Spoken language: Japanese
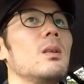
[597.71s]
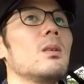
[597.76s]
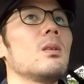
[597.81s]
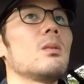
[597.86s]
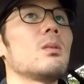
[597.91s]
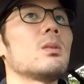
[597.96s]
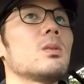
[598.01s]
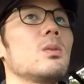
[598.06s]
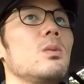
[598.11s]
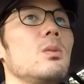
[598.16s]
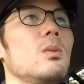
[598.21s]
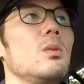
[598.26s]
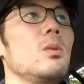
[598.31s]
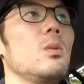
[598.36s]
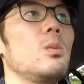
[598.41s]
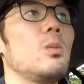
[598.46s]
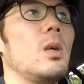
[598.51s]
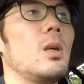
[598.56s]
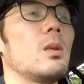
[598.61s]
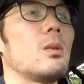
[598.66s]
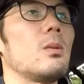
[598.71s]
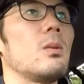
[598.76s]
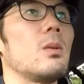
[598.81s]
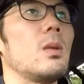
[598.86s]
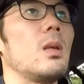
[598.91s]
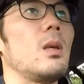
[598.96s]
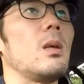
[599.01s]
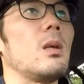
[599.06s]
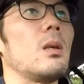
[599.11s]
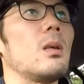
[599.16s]
なんでそういうのもあるの
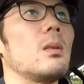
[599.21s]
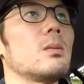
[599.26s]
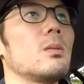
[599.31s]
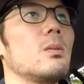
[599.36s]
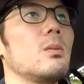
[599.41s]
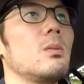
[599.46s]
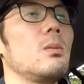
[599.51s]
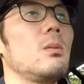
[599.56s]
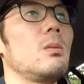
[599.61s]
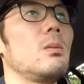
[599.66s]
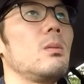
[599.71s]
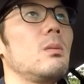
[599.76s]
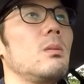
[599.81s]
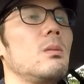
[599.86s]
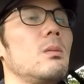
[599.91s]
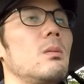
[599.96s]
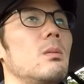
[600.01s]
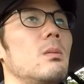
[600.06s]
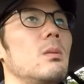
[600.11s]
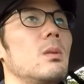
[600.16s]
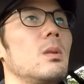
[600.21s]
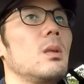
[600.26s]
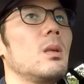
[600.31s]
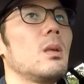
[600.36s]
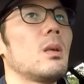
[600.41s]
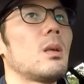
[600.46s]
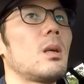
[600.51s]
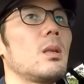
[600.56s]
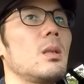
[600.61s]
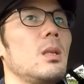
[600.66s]
でその
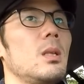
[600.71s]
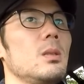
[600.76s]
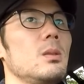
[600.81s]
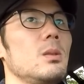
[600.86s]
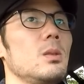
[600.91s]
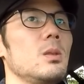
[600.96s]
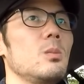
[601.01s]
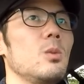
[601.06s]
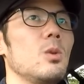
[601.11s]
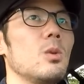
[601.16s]
必ずし